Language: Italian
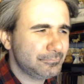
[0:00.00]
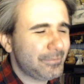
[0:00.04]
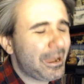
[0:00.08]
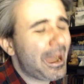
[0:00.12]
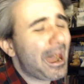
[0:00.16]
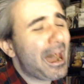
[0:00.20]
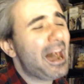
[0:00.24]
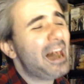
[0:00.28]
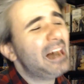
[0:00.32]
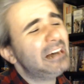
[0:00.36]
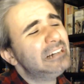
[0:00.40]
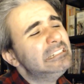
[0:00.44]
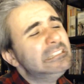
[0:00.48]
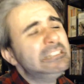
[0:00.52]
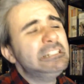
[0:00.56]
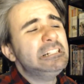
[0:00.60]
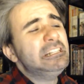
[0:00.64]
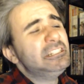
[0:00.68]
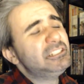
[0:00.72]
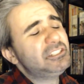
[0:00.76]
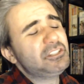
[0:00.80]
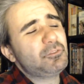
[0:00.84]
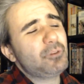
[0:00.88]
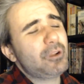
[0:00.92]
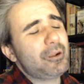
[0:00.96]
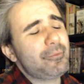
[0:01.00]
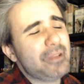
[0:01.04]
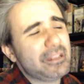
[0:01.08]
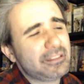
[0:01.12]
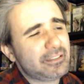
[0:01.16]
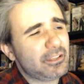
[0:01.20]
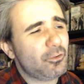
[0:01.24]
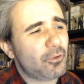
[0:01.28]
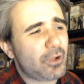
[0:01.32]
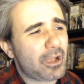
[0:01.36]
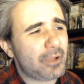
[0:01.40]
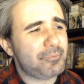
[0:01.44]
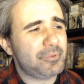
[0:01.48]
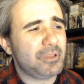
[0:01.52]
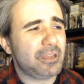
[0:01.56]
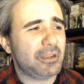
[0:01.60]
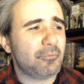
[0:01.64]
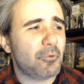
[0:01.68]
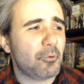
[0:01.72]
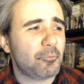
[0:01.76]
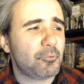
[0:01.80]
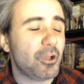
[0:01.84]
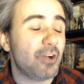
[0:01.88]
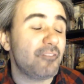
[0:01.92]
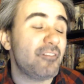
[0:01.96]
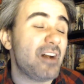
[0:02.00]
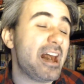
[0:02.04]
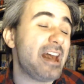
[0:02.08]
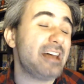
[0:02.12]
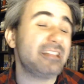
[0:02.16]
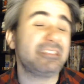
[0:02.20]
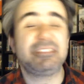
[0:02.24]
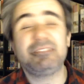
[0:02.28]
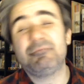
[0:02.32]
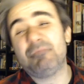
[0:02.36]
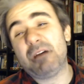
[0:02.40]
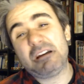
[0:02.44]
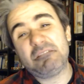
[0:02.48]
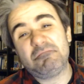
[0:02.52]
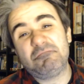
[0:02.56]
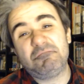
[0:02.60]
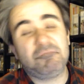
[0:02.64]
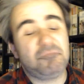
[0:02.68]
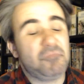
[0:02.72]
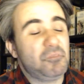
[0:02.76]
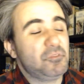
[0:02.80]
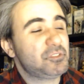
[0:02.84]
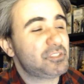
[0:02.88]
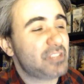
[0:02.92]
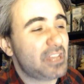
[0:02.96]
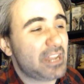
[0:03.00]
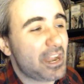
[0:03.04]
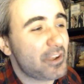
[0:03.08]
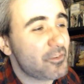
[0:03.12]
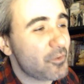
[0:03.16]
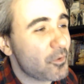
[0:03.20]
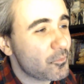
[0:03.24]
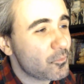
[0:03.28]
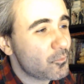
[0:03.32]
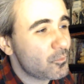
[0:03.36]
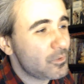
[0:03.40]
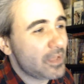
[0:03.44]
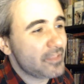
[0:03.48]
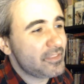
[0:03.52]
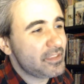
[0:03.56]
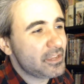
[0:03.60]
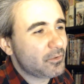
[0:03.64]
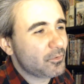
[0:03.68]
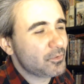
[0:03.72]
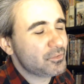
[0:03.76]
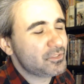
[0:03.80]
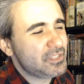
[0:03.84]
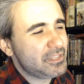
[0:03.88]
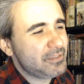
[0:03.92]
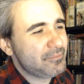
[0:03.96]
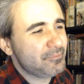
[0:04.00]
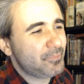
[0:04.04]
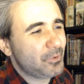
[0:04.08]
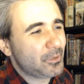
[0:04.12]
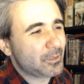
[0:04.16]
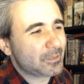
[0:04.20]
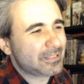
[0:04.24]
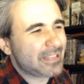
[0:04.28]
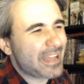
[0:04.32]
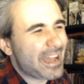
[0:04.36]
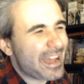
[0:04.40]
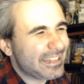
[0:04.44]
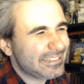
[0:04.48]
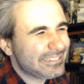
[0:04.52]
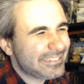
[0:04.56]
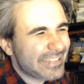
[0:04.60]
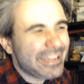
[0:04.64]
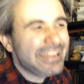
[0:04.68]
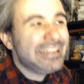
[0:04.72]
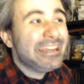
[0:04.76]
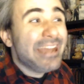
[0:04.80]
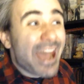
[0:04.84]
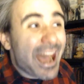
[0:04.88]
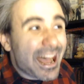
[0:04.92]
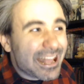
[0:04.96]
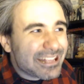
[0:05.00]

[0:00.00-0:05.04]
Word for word: ma sicuramente lo capiremo più avanti, ma non saranno nulla di così importante.